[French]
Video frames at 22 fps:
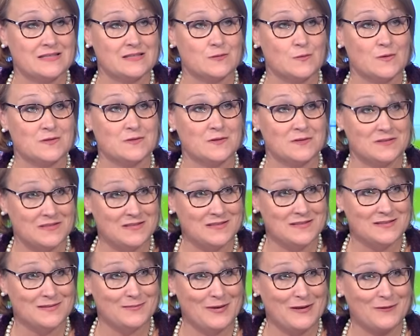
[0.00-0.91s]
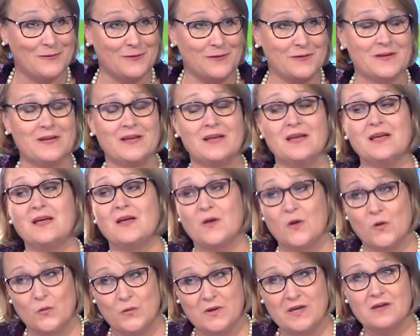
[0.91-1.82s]
70 maintenant.
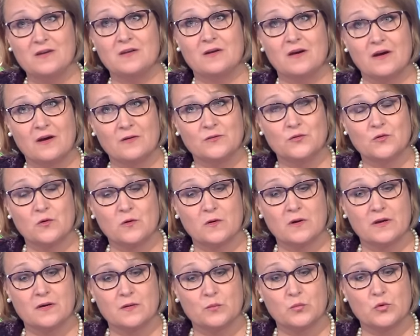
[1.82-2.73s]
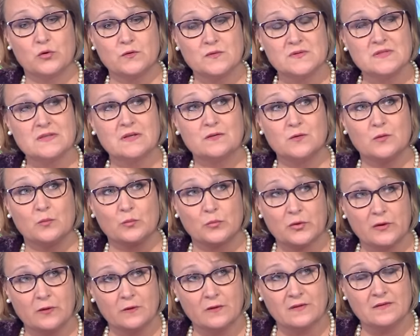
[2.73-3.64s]
Oui, euh, donc euh, pour nous, c'est une
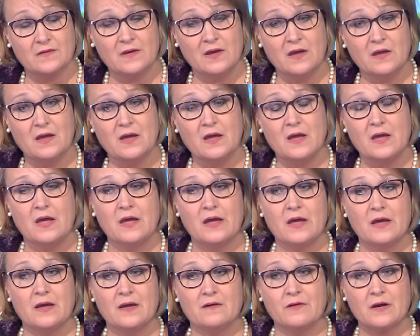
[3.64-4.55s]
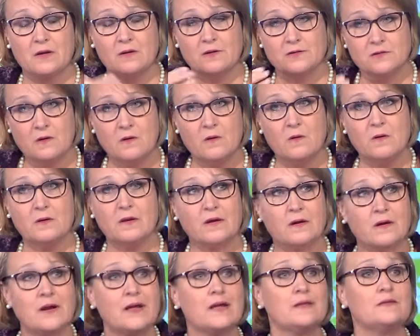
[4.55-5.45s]
priorité. Et avec le temps, on
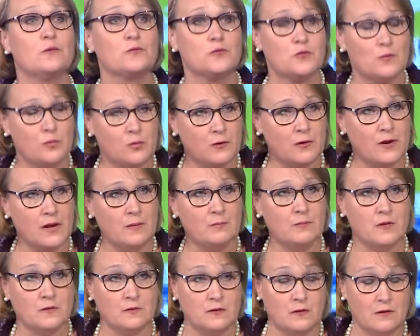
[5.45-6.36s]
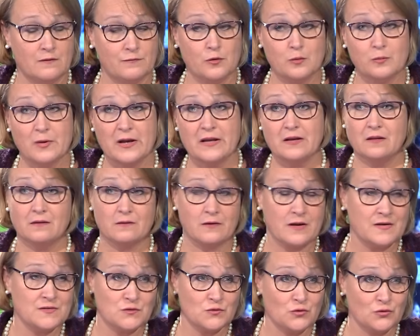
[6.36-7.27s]
a créé d'autres programmes. Le Fulbright,
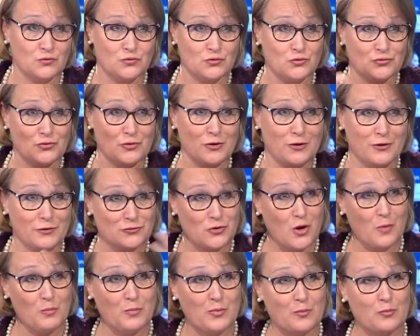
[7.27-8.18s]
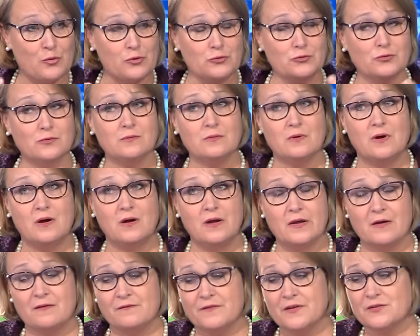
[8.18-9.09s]
reste toujours le top pour nous.
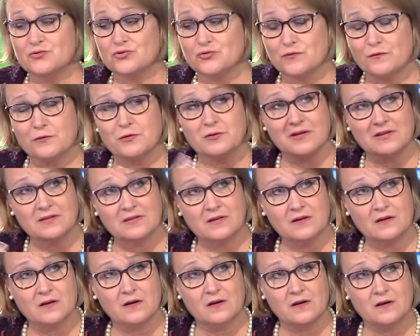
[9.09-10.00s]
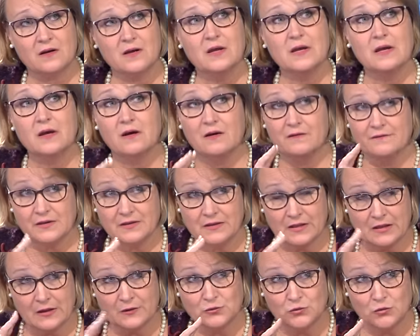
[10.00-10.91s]
en fait, je voudrais dire qu'il fait,
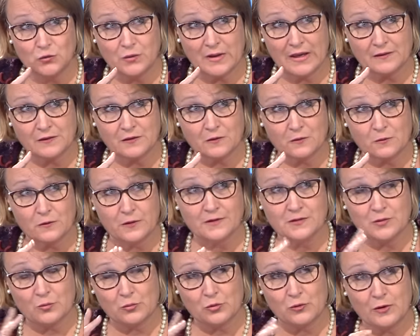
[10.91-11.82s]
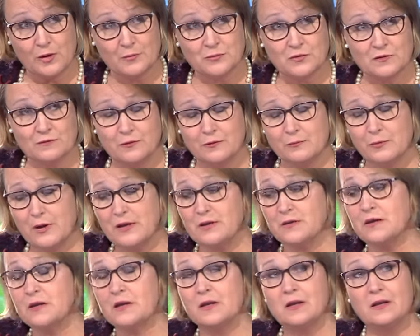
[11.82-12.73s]
il y a deux catégories de programmes de
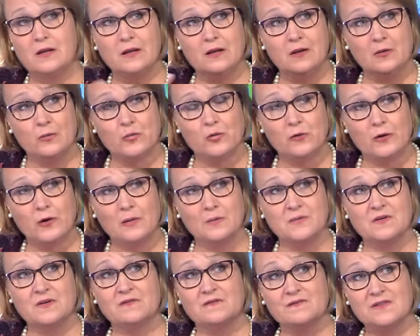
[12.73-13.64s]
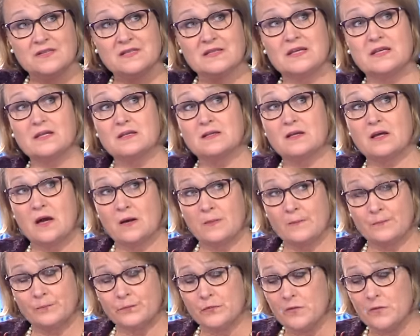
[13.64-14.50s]
Fulbright. Il y a le programme de Visiting um,